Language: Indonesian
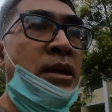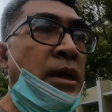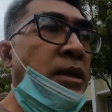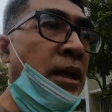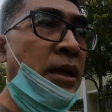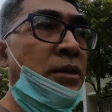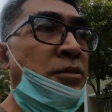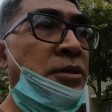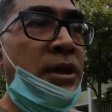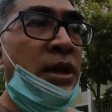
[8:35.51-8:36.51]
saya yakin
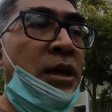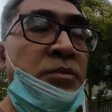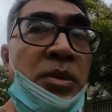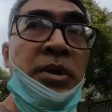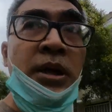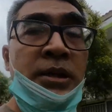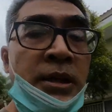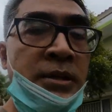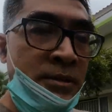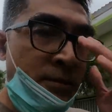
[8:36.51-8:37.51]
itu tidak akan memberatkan